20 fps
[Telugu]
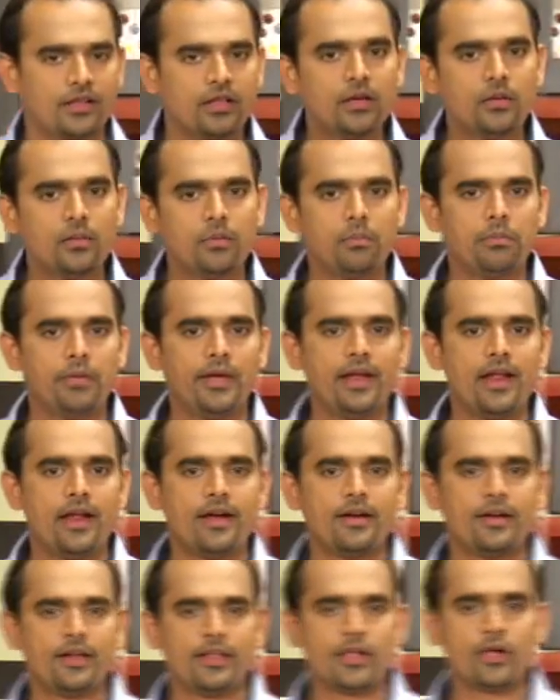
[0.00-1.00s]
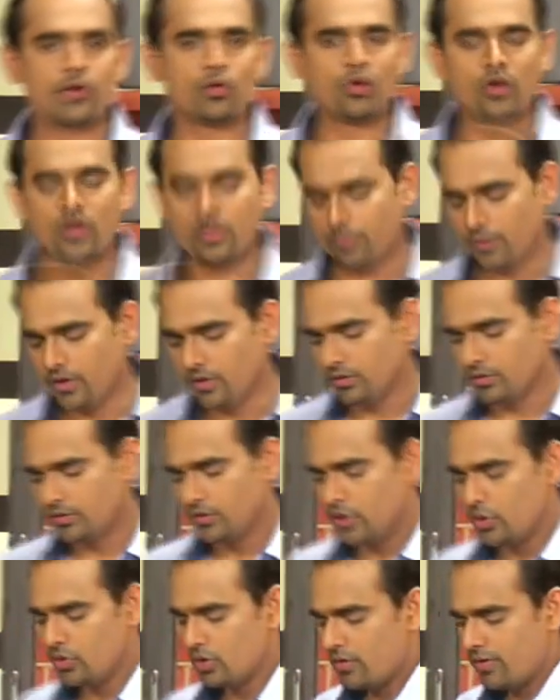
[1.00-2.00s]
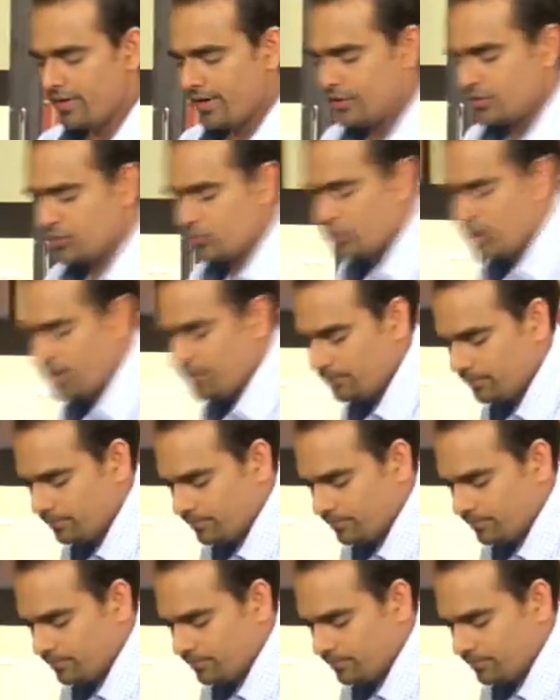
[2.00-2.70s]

కదా బేలన్ లేదా రోలింగ్ పిన్ దీన్ని కూడా వాడేసుకుందాం